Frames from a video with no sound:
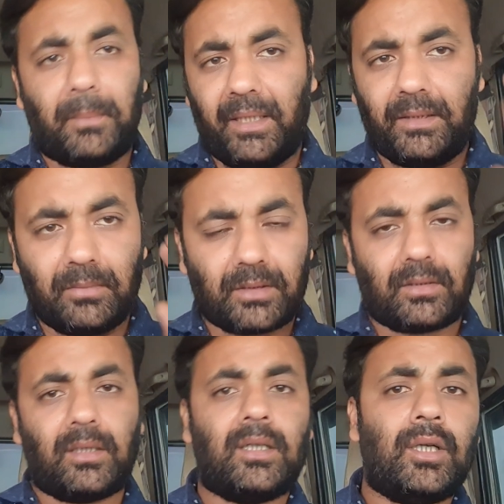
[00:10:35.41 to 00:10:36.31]
पहली
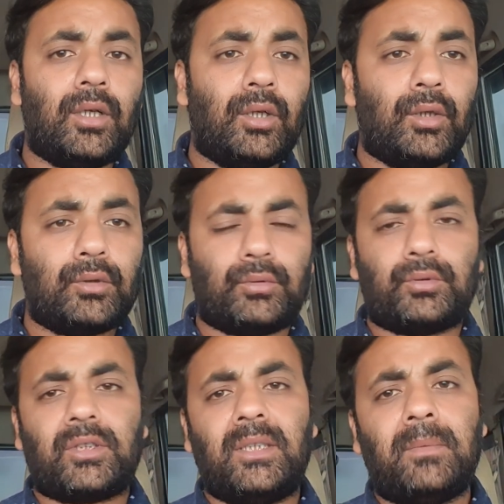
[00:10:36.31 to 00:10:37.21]
बात
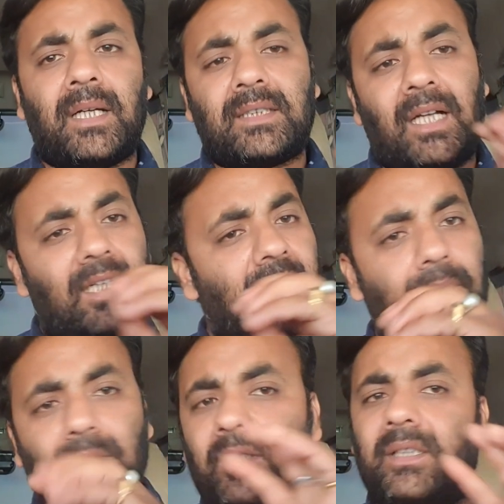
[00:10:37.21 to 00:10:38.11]
दूसरी बात हल्का
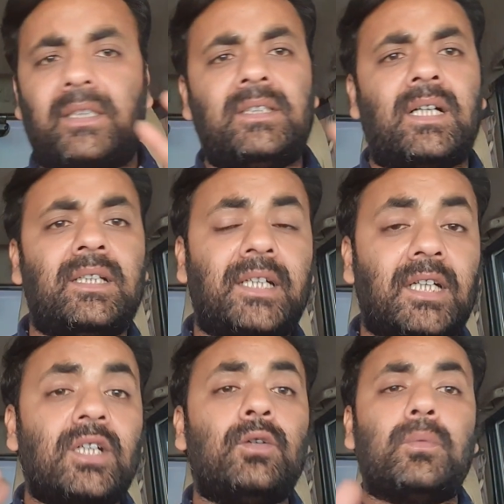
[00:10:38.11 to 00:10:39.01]
फुल्का नहीं डालिएगा ना